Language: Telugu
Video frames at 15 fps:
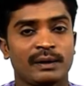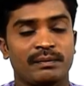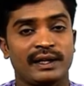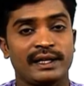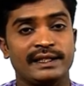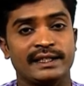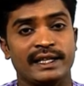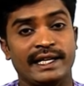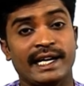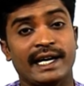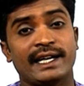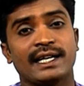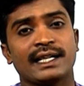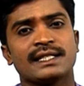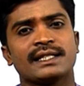మరి
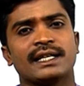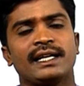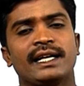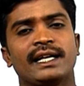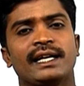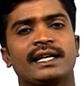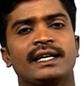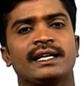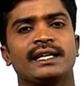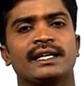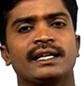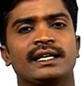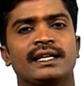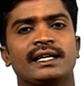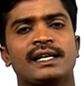జెరియాట్రిక్స్ అంటే ఏంటి
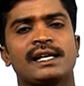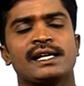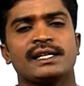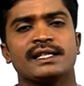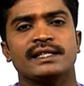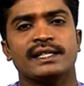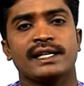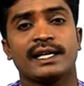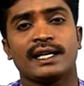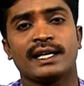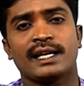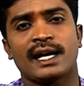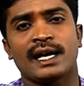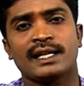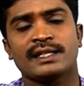
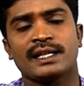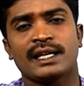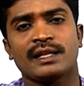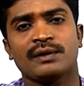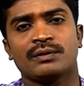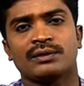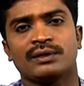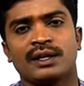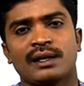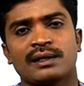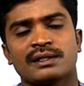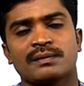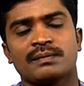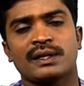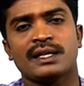జెరంటాలజీ అనేది వృద్ధులకు
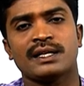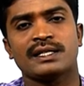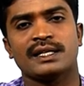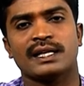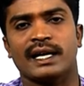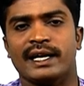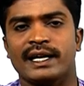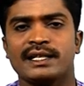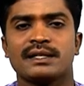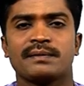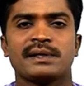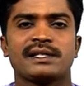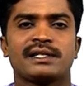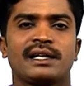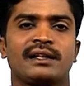సంబంధించిన అన్ని
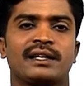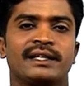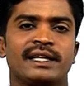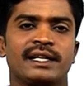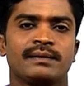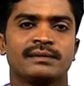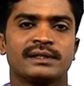సమస్యలను అధ్యయనం